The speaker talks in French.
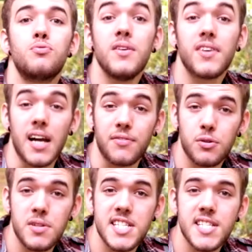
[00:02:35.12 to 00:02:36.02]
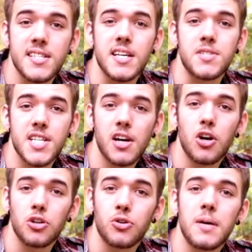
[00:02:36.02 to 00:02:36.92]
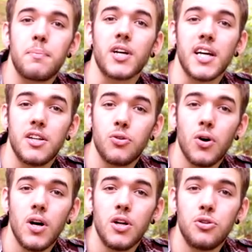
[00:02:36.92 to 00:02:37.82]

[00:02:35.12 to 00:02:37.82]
Puis, vers la fin du XVIIe siècle, lors de l'époque Edo,